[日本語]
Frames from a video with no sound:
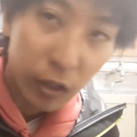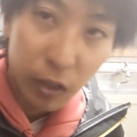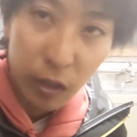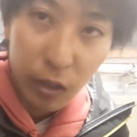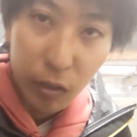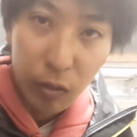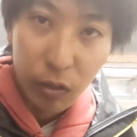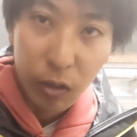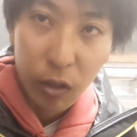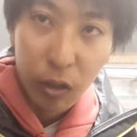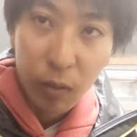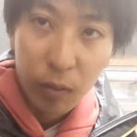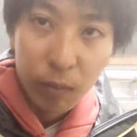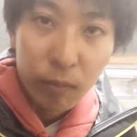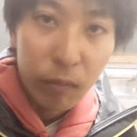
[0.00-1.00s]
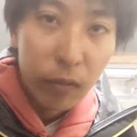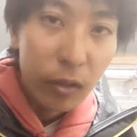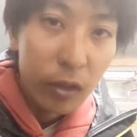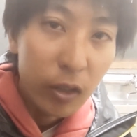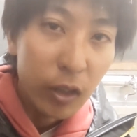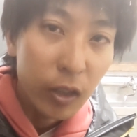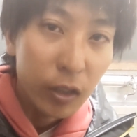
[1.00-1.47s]
だけなのか
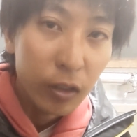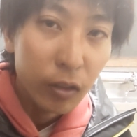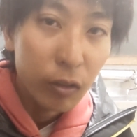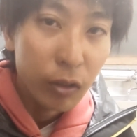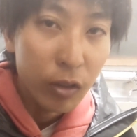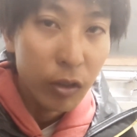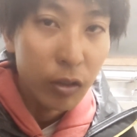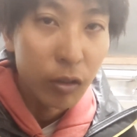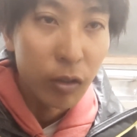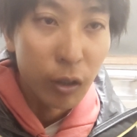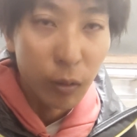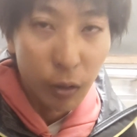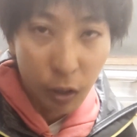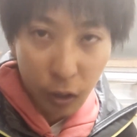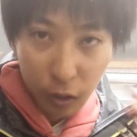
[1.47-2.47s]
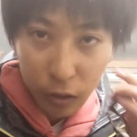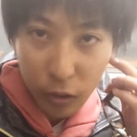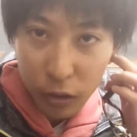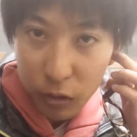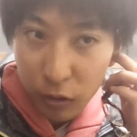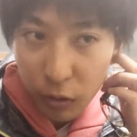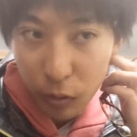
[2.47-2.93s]
2泊とかするのか分かん
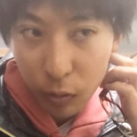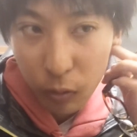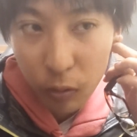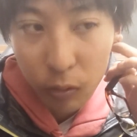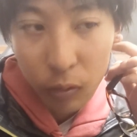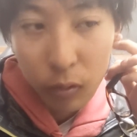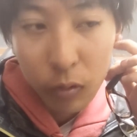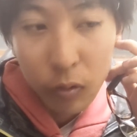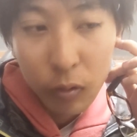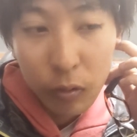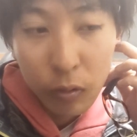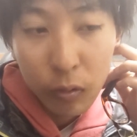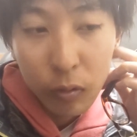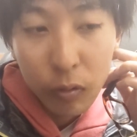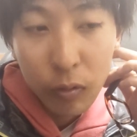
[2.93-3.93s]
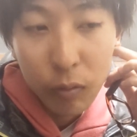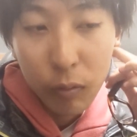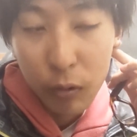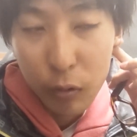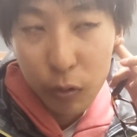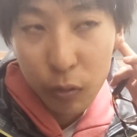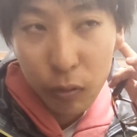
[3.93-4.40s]
ないですけど、
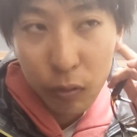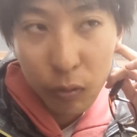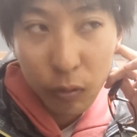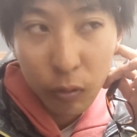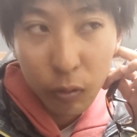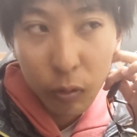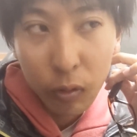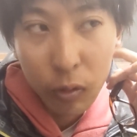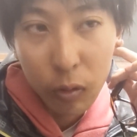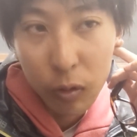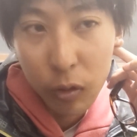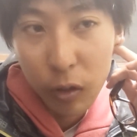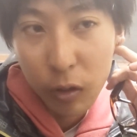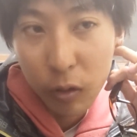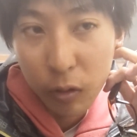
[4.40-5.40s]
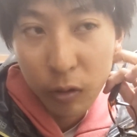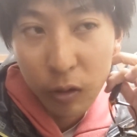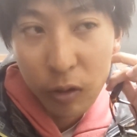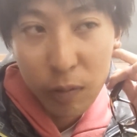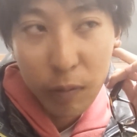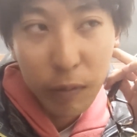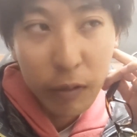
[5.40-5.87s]
まあ、ちょっとなんだろう
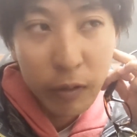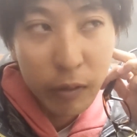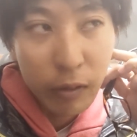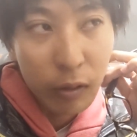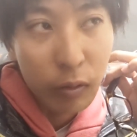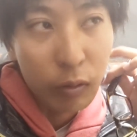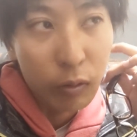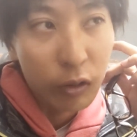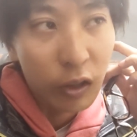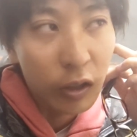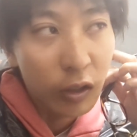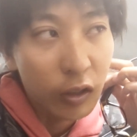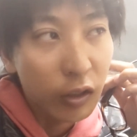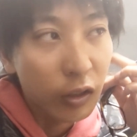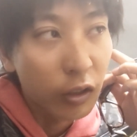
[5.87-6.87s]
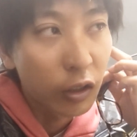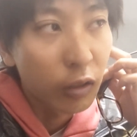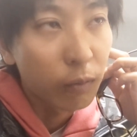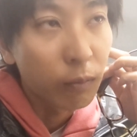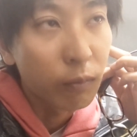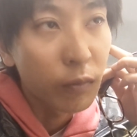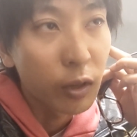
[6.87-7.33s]
な今まではこうただた
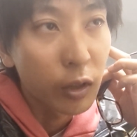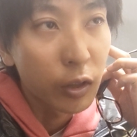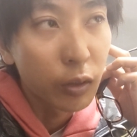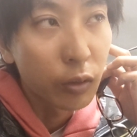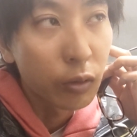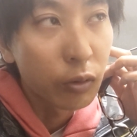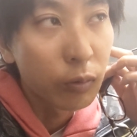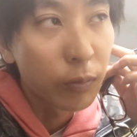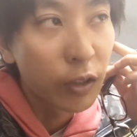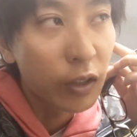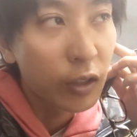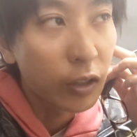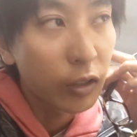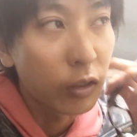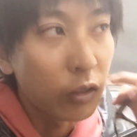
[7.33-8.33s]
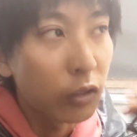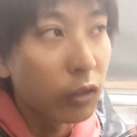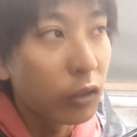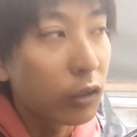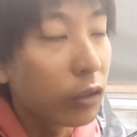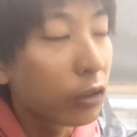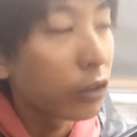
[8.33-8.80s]
だ移動ばっかっ
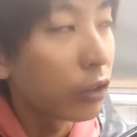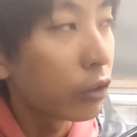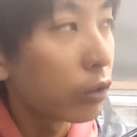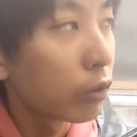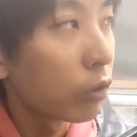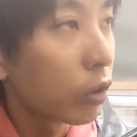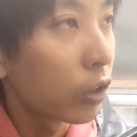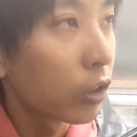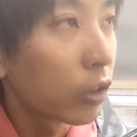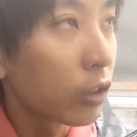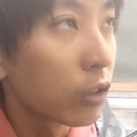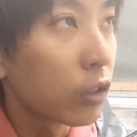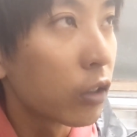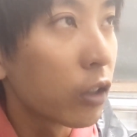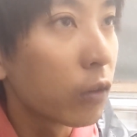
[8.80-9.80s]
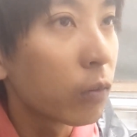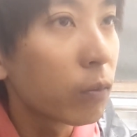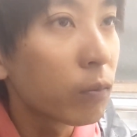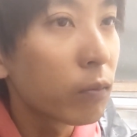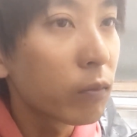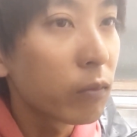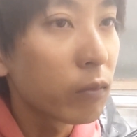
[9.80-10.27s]
ていうとこがあったんで。
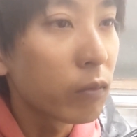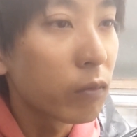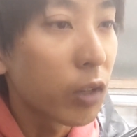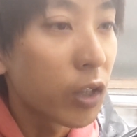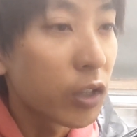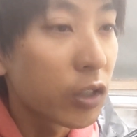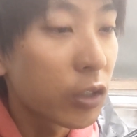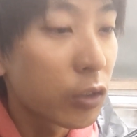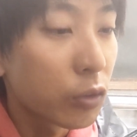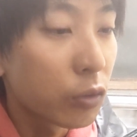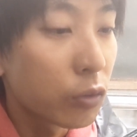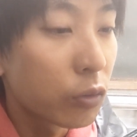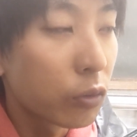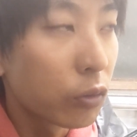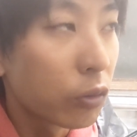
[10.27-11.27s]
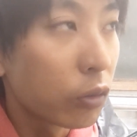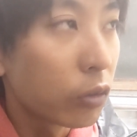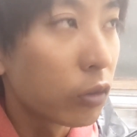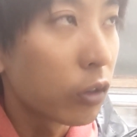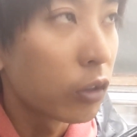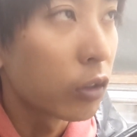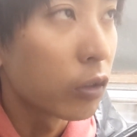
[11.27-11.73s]
まあ、明日はちょっと
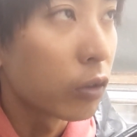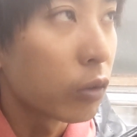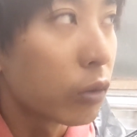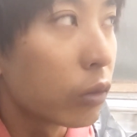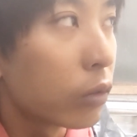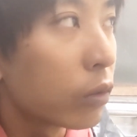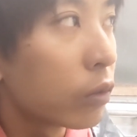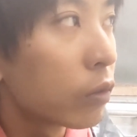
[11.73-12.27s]
なんだろ